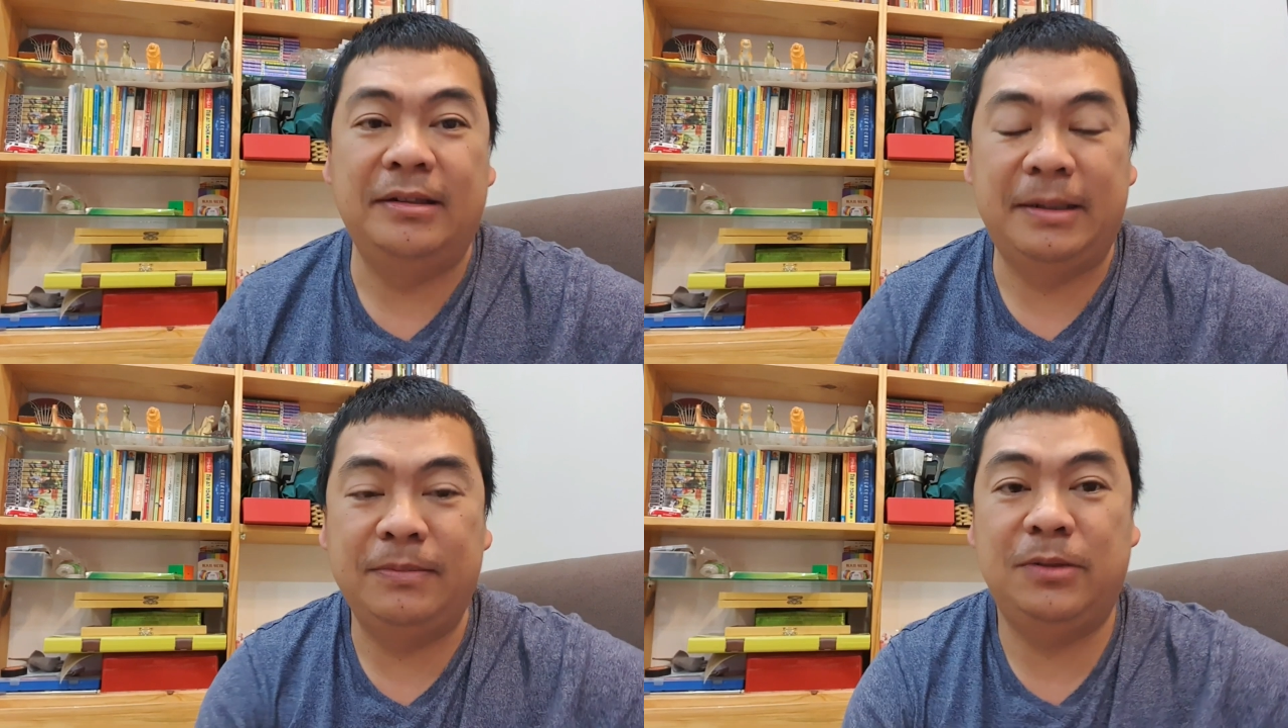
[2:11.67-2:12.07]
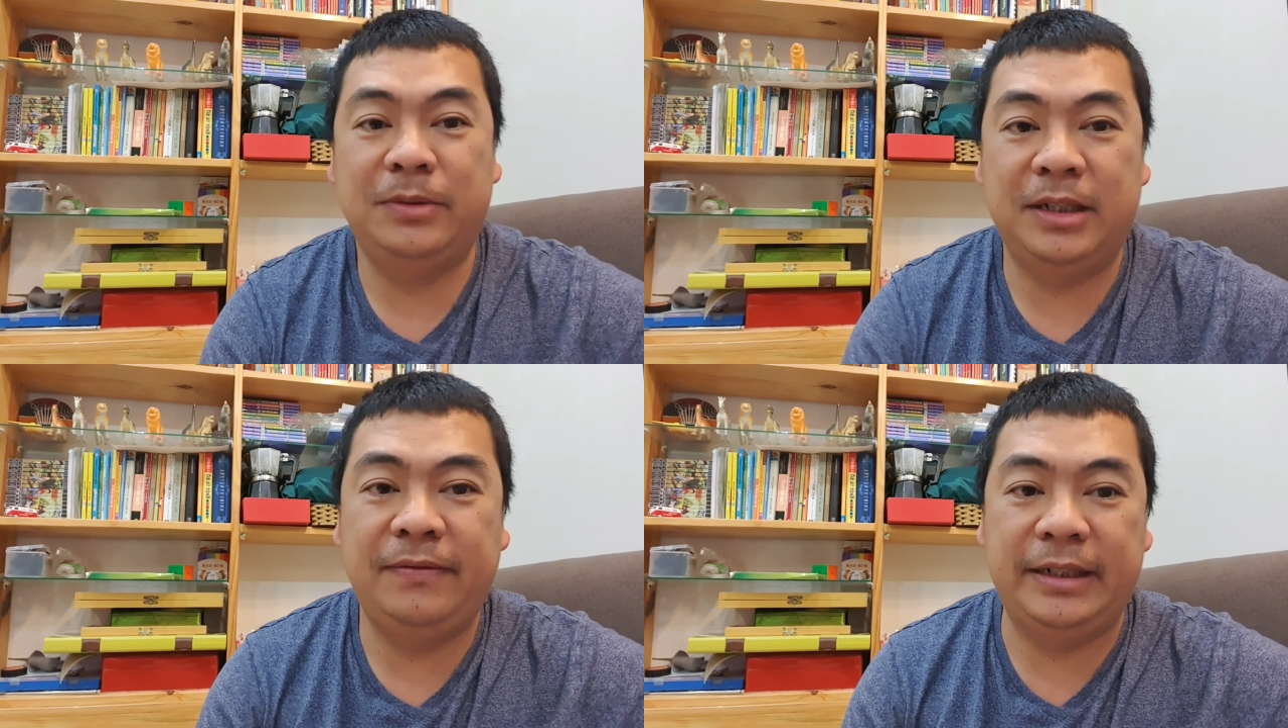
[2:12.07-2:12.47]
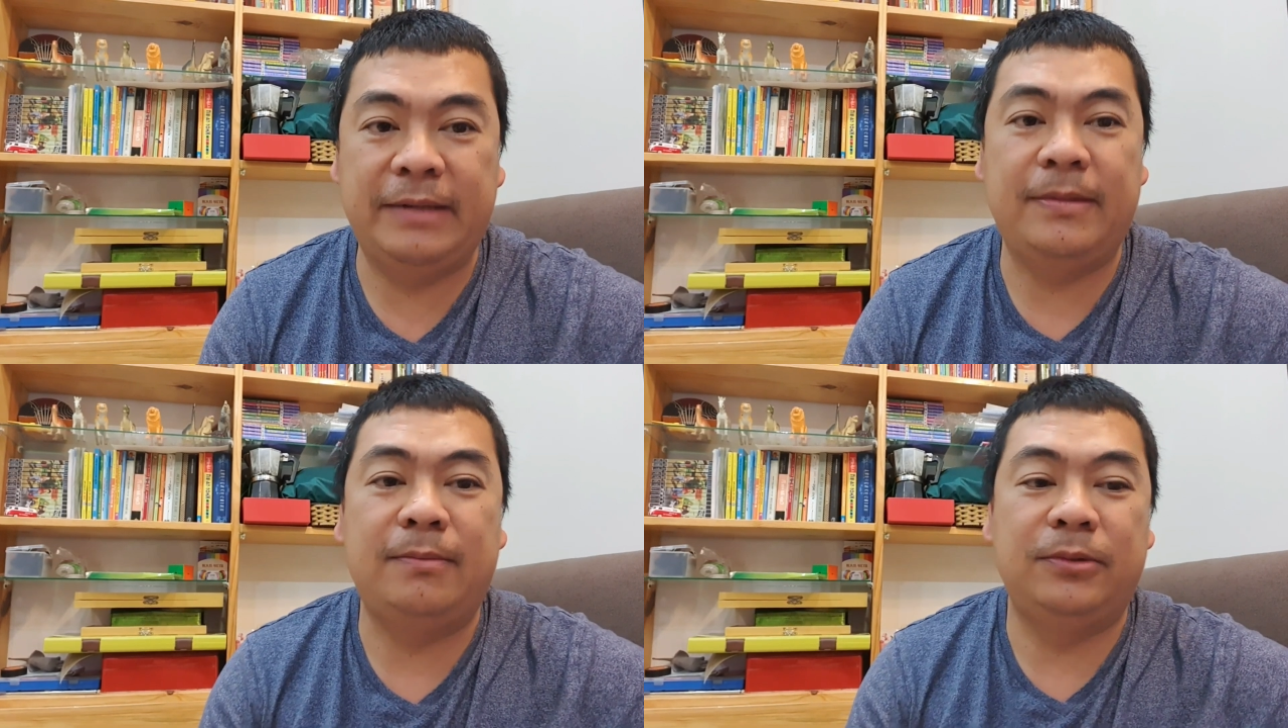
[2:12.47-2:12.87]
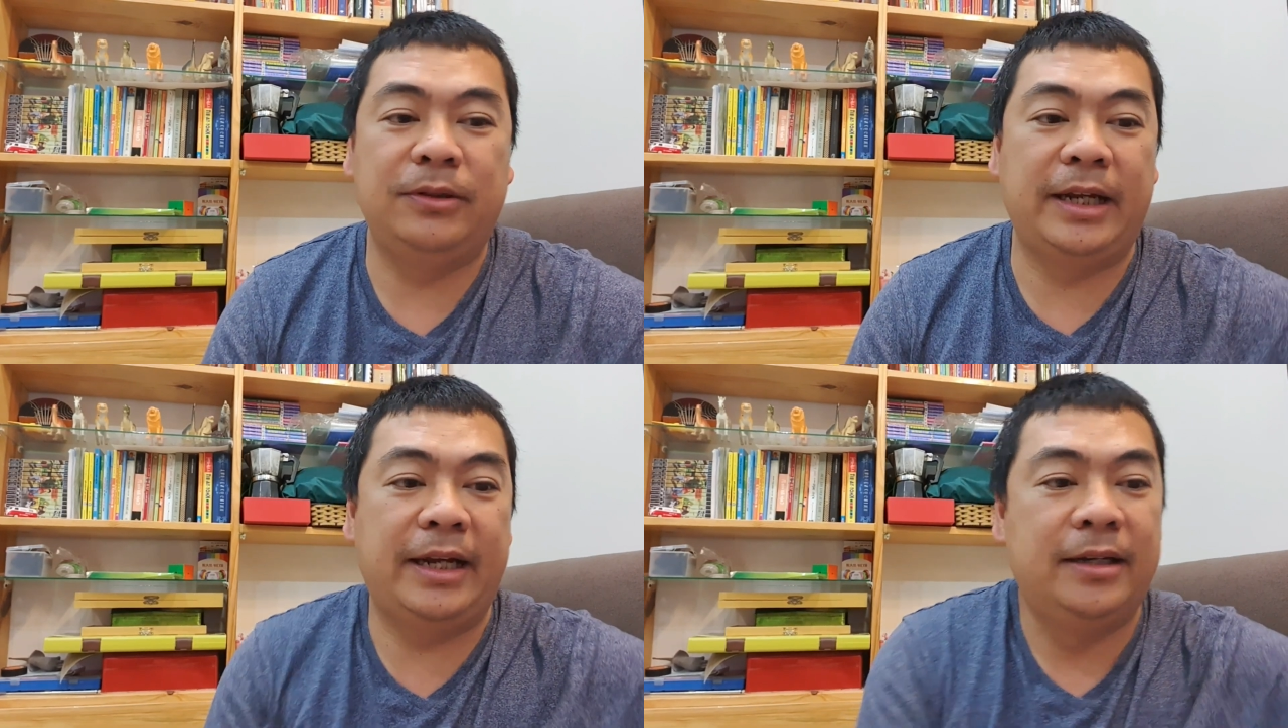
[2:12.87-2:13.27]
năm sáu mươi tỷ Việt Nam đồng rồi
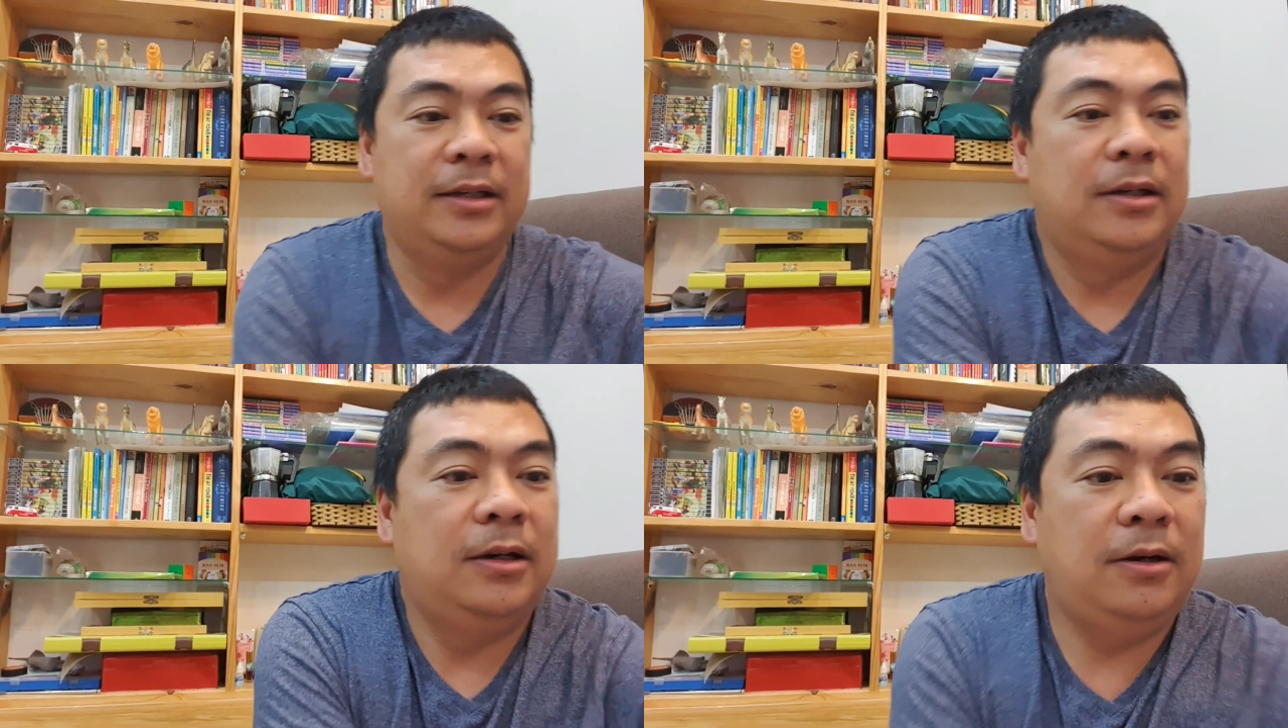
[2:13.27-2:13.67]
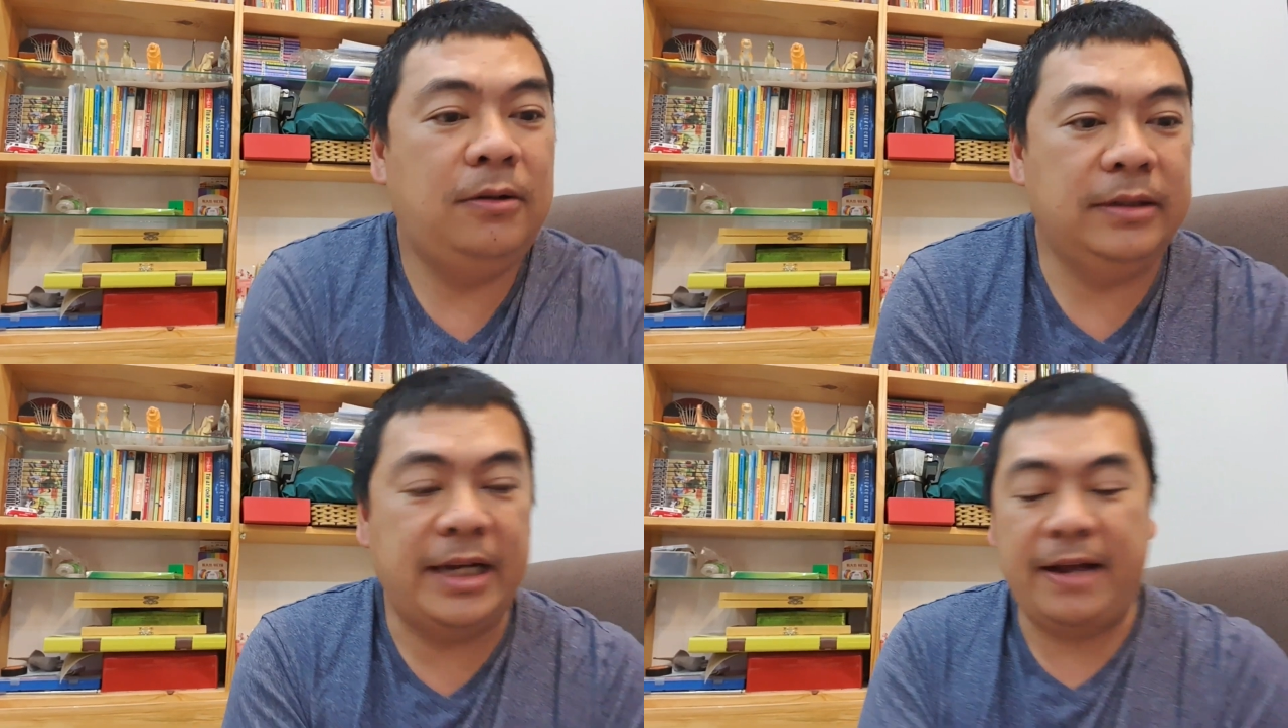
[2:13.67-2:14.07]
nghe. Ok,